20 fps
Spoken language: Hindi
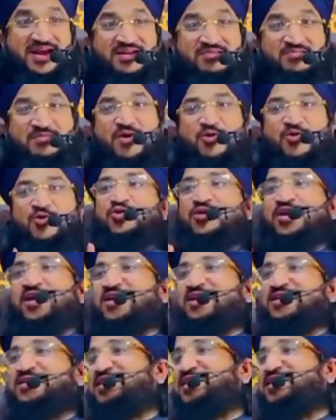गर्ब ऊन
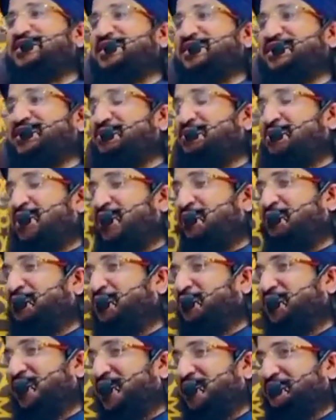रसीदी तमाम
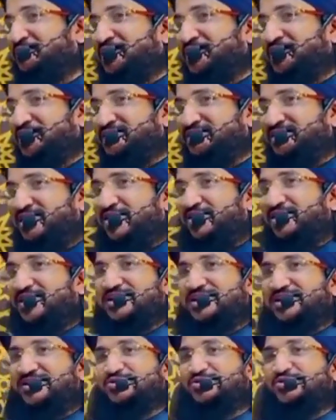अबू हबीस और
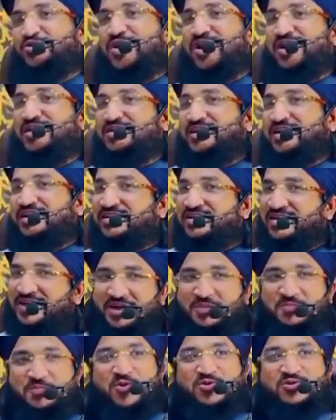अगर तू वहां तक
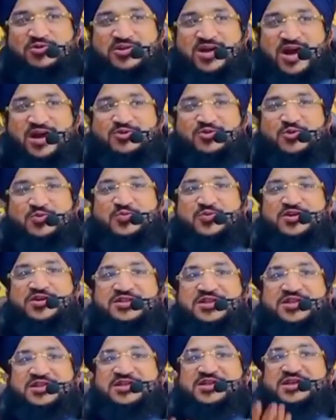नहीं पहुंचा तो
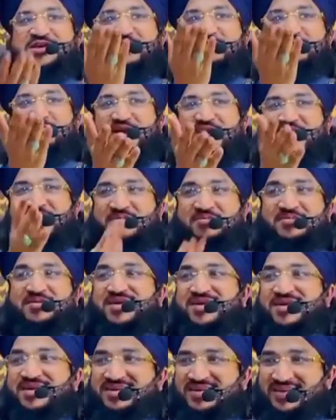पूरी जिंदगी अबू लहब
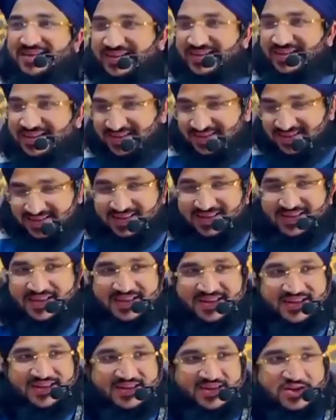है
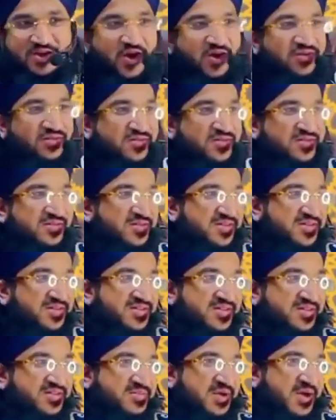क्यों
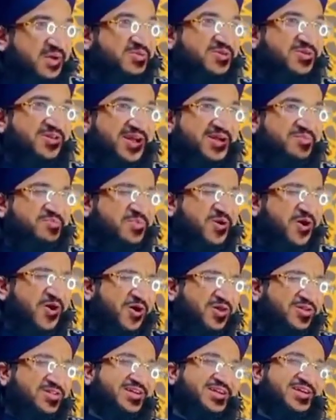अबू लहब
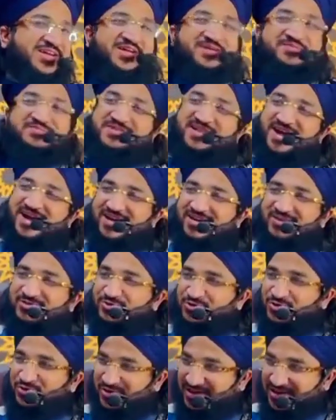बहुत करीब था
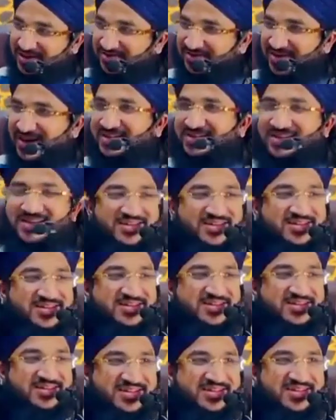हुजूर के वहाँ तक